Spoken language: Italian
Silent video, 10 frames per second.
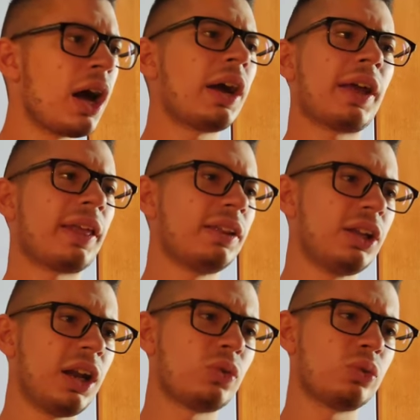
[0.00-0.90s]
Anche se a
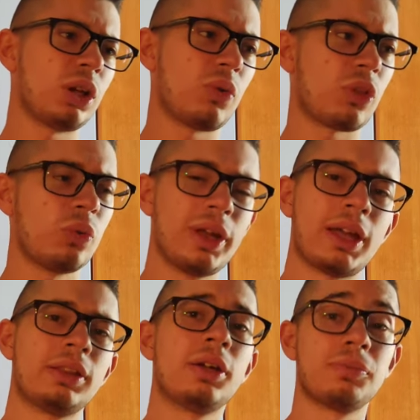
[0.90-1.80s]
dirla tutta in questo
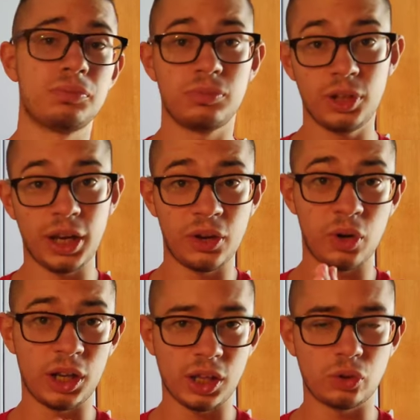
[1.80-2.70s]
weekend di
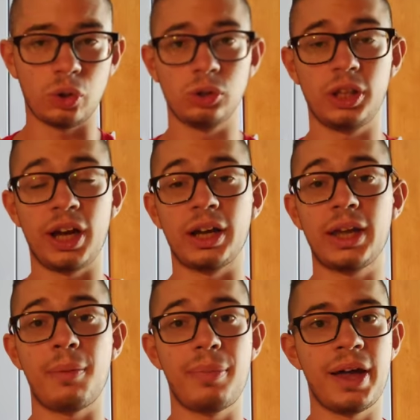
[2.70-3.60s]
regola li ha tolti
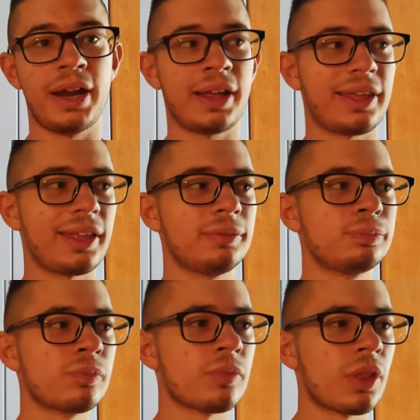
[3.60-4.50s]
anche a Perez.
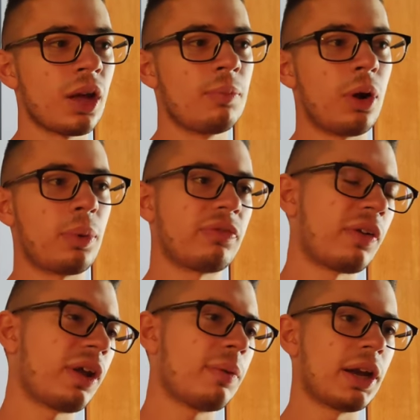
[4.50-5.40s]
Però per
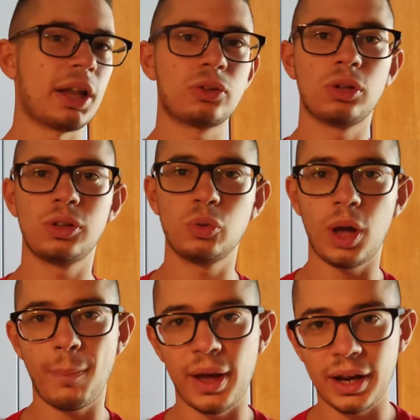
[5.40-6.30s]
farvi capire ne ha tolti
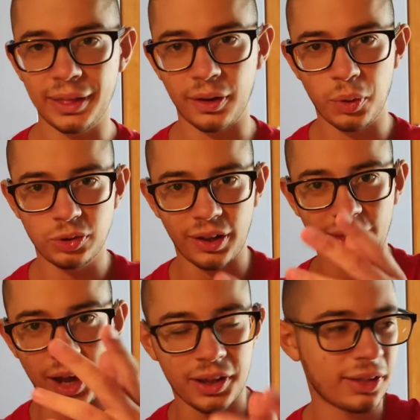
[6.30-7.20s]
due a Perez e quattro a
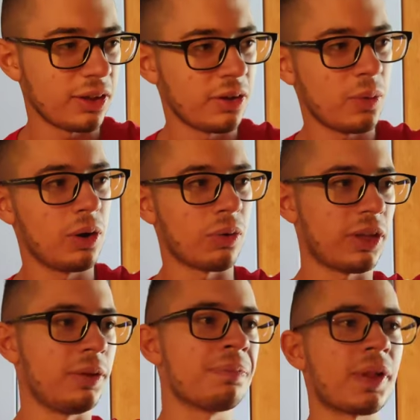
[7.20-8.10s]
Sainz. Quello
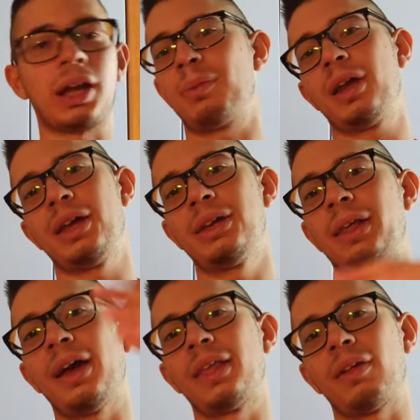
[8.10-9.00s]
sì, anche perché
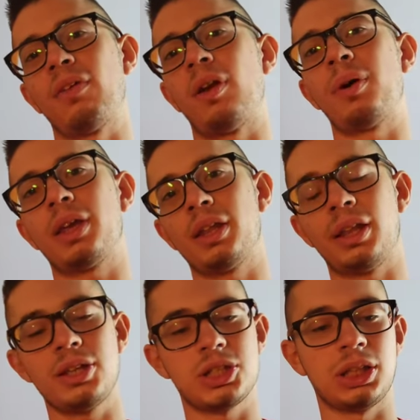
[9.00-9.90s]
Sainz aveva una macchina
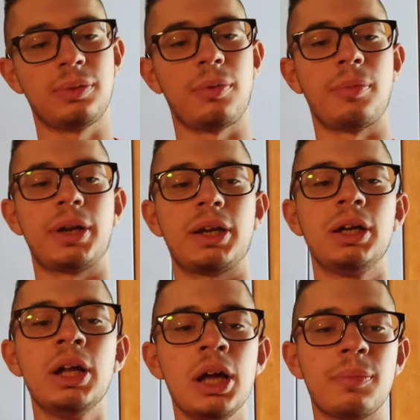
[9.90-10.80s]
danneggiata proprio per,
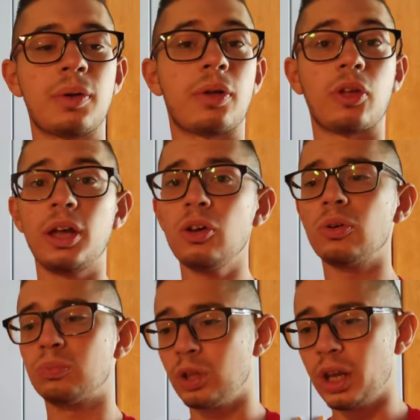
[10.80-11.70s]
per questo. E
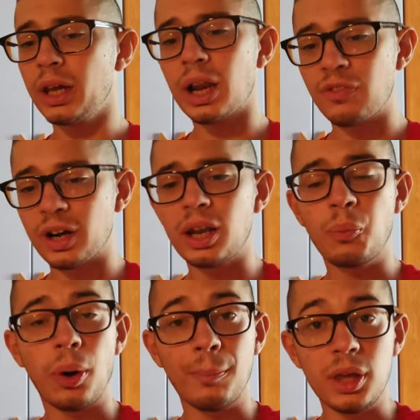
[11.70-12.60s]
io direi che la Ferrari
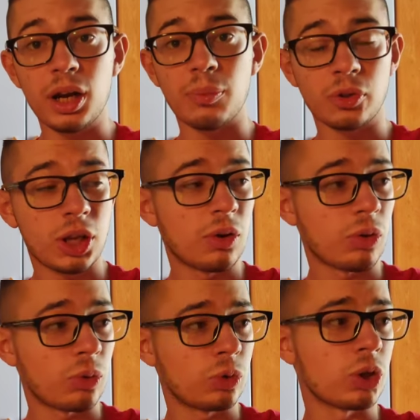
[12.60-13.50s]
può ambire al mondiale
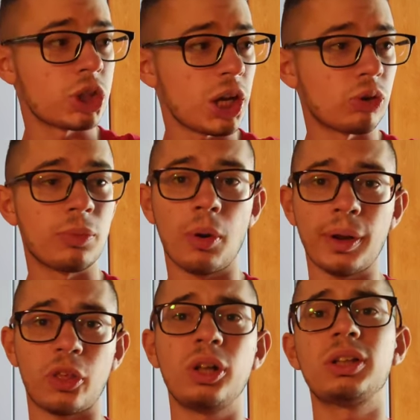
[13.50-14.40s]
costruttori. Certo, abbiamo
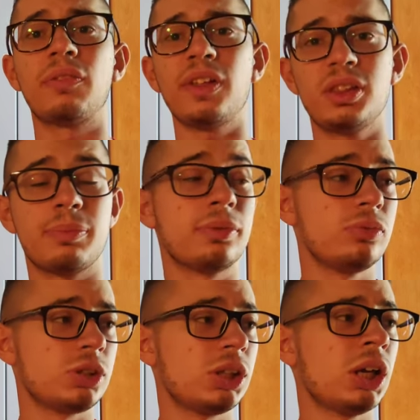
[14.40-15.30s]
perso altri 20
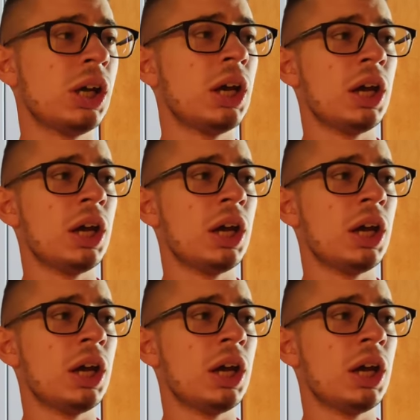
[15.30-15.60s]
punti